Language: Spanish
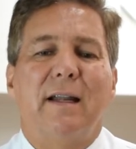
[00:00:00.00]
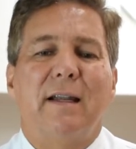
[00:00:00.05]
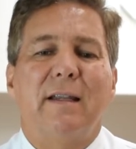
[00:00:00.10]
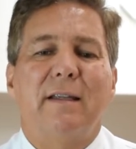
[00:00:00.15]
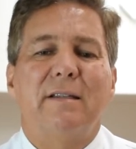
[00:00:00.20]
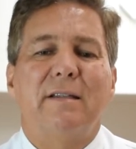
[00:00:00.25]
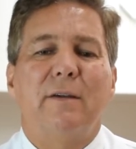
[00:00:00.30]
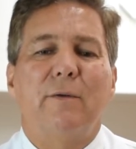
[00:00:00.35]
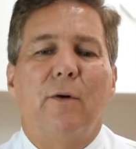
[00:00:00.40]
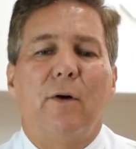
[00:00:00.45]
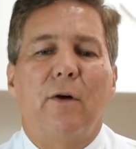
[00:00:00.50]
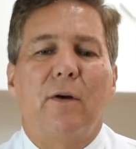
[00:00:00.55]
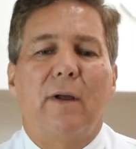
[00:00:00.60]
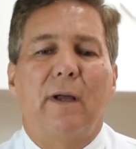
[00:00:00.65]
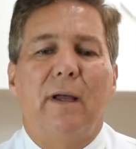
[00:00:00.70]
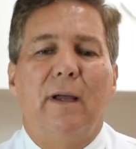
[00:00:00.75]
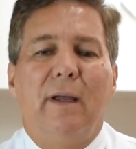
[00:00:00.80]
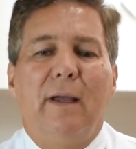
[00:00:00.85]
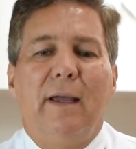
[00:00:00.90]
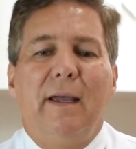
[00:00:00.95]
nariz y
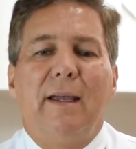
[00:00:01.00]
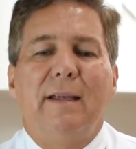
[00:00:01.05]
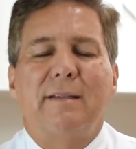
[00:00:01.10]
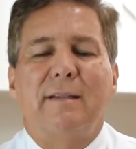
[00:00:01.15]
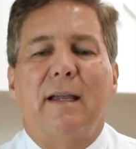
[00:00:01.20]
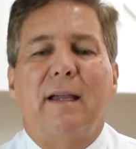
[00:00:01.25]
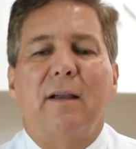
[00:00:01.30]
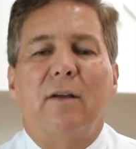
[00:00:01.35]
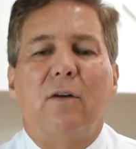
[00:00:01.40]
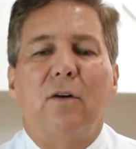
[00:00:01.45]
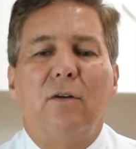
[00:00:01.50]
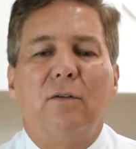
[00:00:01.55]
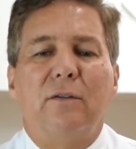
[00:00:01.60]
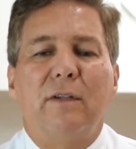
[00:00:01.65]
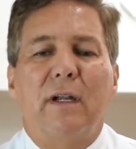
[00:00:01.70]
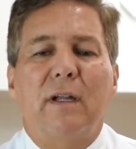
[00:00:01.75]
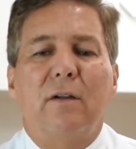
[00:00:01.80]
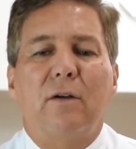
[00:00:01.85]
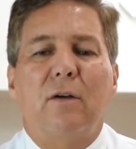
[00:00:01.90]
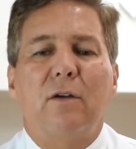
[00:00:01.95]
boca están
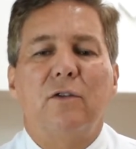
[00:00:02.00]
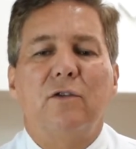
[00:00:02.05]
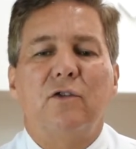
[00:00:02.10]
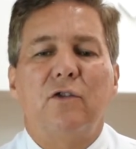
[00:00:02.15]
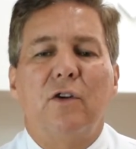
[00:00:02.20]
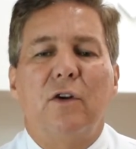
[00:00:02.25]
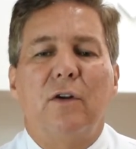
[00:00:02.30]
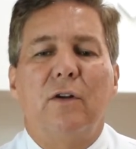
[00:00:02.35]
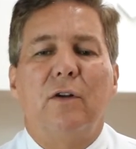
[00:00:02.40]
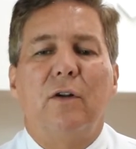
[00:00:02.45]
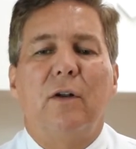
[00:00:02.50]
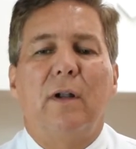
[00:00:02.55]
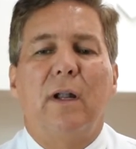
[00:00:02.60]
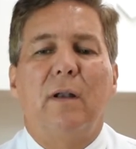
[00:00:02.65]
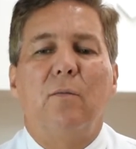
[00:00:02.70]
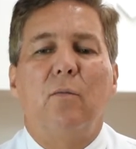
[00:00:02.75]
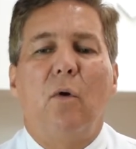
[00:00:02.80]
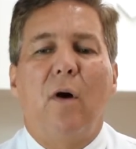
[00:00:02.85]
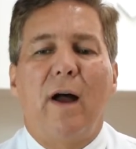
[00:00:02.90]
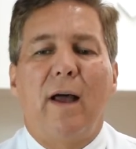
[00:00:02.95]
contra el colchón o
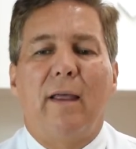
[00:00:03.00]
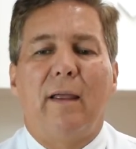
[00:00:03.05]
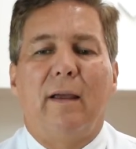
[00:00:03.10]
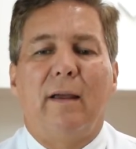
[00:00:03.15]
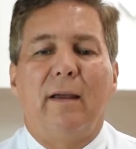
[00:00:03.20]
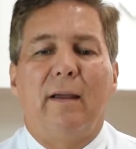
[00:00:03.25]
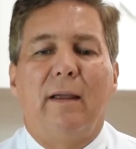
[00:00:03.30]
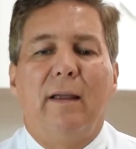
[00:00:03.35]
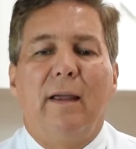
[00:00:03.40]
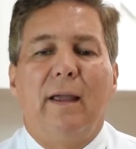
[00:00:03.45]
la almohada.